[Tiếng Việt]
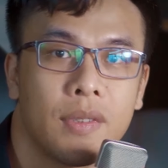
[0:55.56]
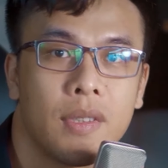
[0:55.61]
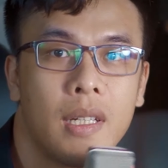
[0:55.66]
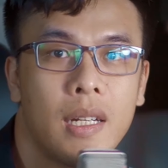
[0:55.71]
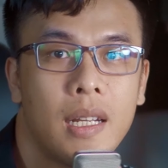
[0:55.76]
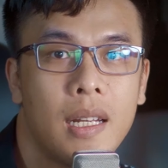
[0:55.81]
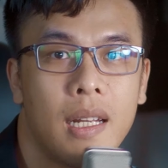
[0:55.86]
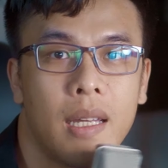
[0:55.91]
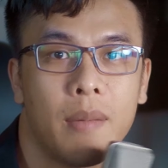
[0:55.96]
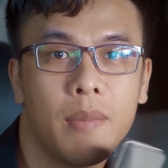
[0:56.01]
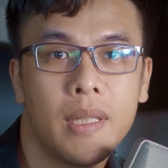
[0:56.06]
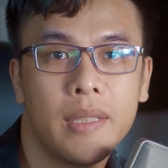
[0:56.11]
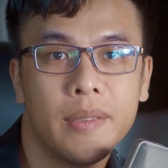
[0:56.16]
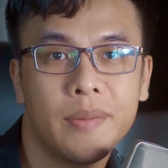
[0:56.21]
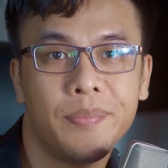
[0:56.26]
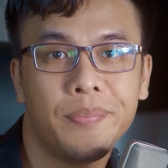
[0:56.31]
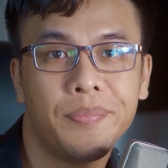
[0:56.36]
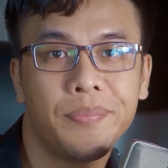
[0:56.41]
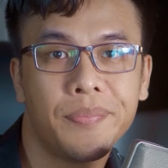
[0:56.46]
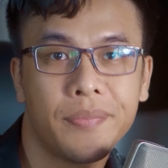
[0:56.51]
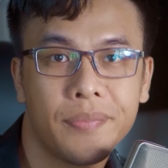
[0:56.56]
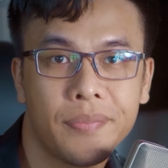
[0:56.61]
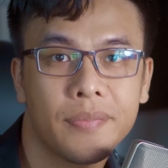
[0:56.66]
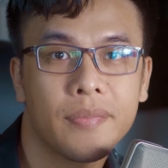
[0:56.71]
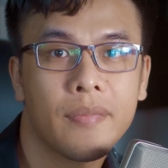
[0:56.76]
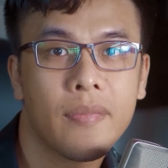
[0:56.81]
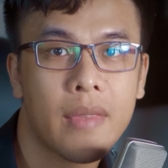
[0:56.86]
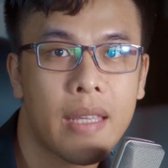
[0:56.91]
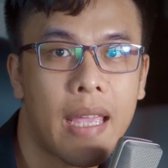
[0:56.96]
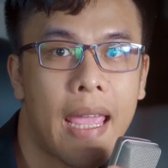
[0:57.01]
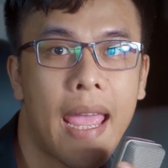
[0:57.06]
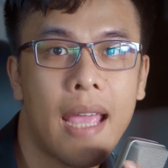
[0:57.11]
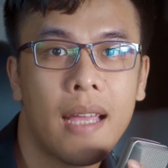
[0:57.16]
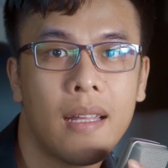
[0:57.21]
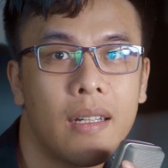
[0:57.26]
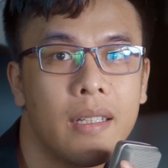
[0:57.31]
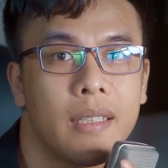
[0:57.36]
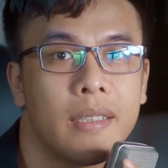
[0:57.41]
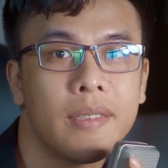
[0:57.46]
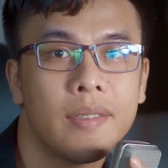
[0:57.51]
cho nên là mình hát
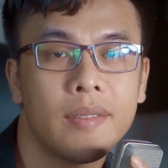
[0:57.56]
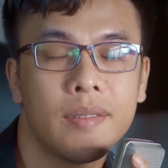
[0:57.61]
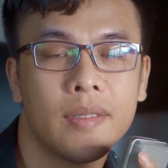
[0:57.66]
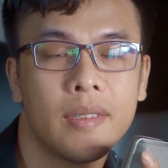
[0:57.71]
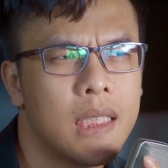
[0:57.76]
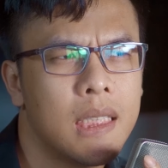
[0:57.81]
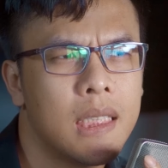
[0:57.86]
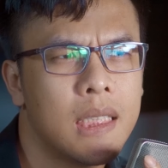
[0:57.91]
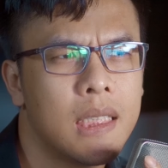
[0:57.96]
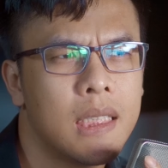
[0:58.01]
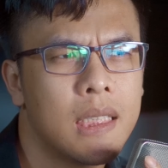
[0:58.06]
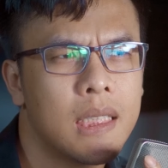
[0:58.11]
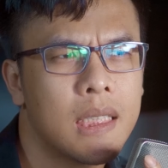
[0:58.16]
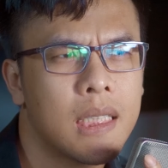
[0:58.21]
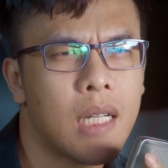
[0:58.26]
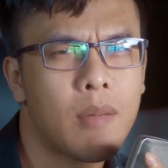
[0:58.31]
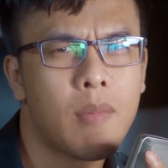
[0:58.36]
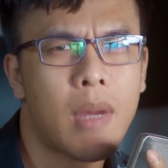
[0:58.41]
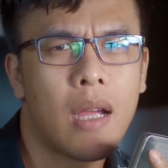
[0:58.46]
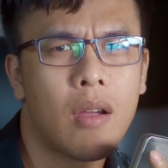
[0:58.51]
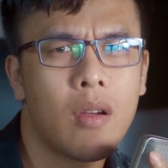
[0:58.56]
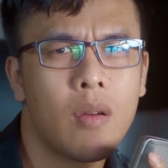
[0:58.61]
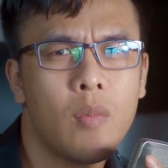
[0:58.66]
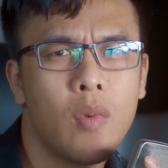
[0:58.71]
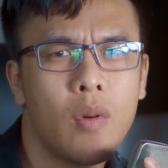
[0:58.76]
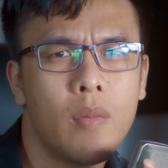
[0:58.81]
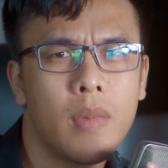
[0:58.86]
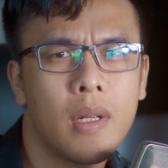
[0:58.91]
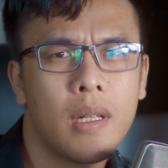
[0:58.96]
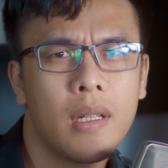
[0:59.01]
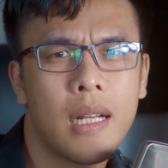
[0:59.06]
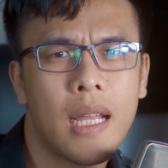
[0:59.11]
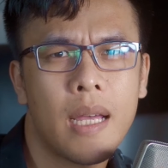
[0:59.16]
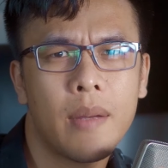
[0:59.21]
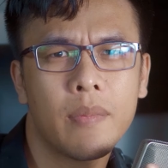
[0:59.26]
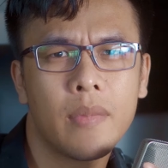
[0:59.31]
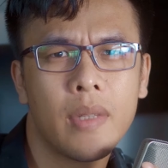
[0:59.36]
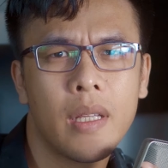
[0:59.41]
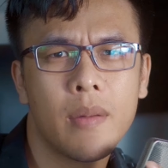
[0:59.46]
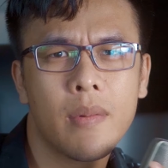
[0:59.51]
thôi các bạn có muốn mình
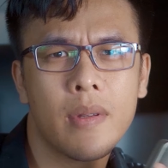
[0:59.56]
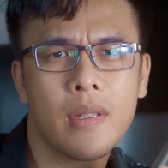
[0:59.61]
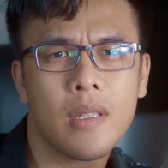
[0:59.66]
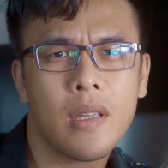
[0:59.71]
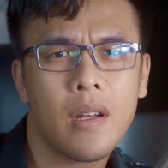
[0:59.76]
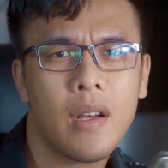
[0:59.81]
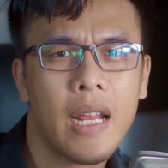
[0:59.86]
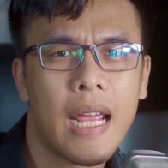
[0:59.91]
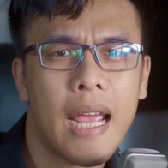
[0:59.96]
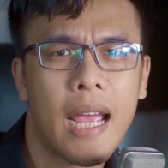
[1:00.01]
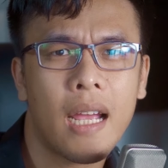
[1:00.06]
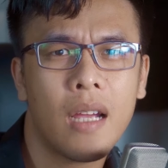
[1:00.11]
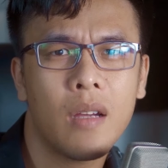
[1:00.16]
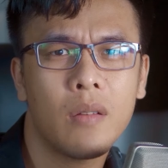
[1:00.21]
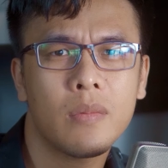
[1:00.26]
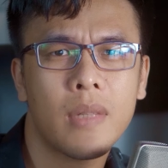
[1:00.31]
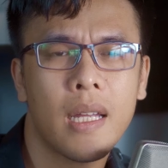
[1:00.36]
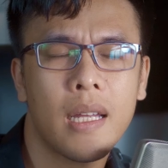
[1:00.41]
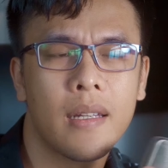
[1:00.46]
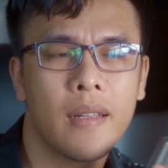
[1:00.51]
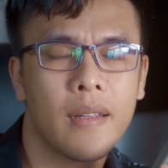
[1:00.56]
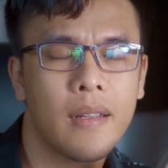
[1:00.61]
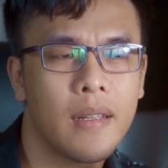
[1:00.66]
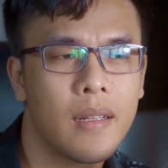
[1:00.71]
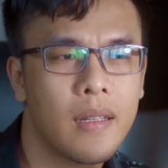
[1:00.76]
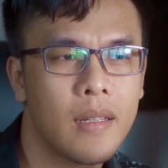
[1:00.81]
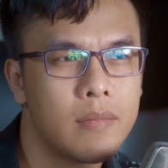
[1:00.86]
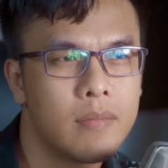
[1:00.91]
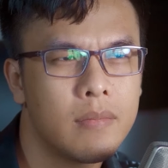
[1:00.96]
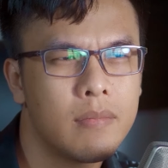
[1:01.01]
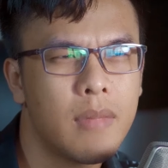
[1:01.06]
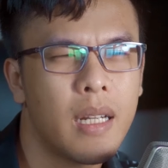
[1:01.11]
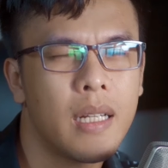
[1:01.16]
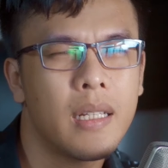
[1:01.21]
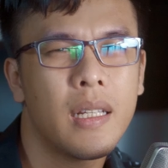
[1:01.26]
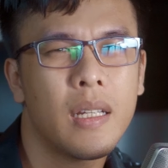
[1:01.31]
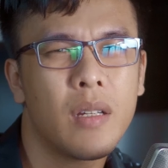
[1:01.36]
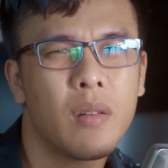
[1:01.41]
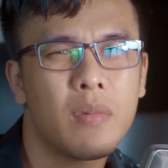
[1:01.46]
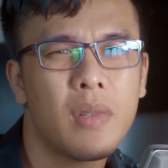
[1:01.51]
làm tiếp cái series ăn không ta
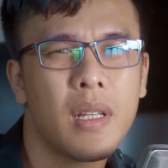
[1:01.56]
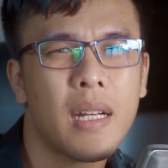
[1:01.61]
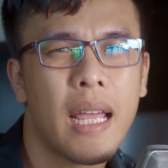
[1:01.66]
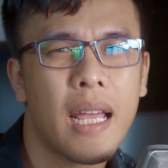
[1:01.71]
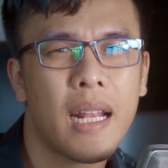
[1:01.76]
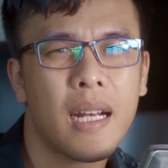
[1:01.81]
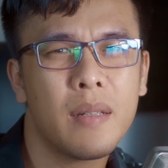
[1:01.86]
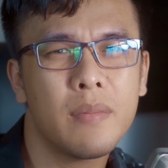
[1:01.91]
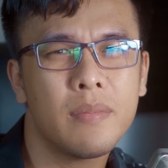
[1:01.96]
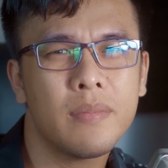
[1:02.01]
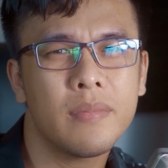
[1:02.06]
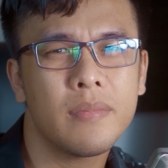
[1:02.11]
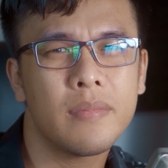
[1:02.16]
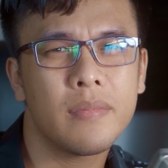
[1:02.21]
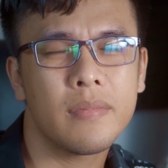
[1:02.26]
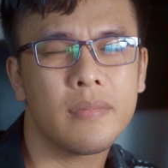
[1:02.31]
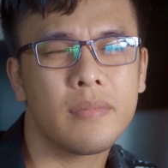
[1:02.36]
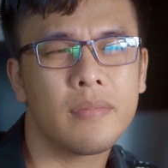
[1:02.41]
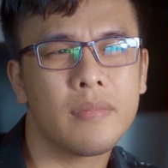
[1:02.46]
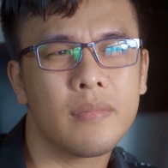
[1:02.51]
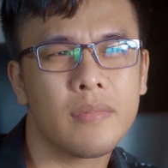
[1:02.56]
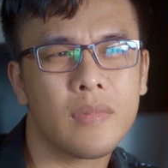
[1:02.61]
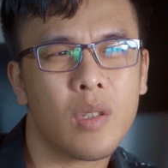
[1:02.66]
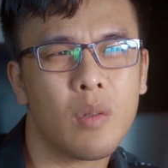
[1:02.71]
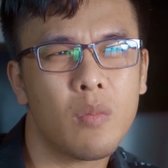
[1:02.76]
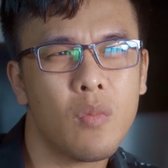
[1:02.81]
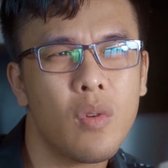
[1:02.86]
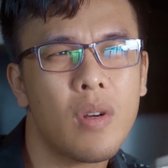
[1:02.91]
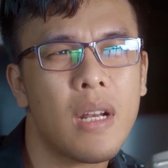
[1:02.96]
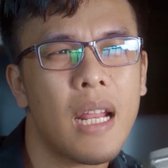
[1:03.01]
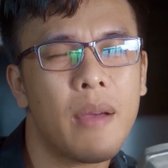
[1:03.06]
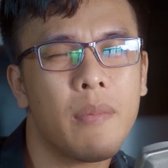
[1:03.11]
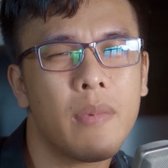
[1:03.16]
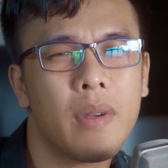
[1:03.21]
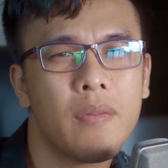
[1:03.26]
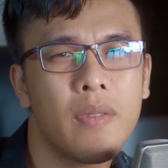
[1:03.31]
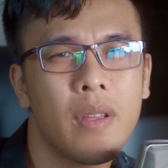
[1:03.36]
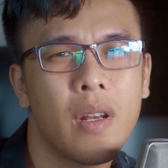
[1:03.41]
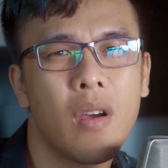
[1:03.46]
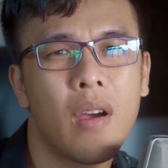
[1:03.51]
mình thì cũng thích ăn lắm cũng muốn làm
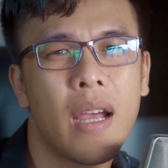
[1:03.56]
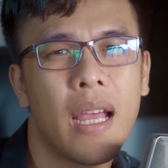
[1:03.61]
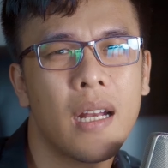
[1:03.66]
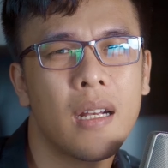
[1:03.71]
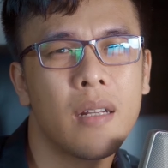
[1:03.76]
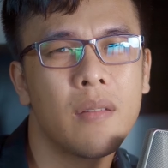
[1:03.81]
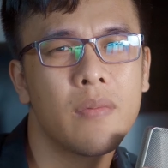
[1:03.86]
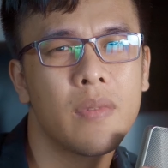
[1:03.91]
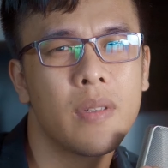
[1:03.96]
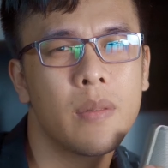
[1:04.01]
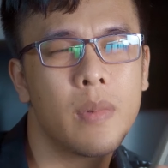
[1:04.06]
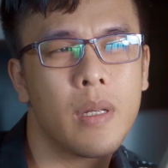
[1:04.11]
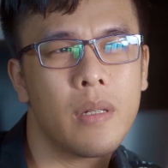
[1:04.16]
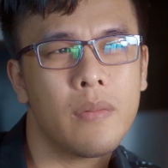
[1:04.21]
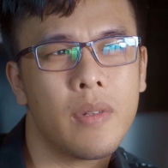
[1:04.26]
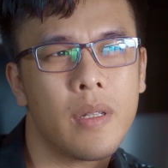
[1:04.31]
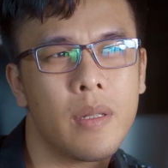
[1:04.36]
cái video ăn đó vì bởi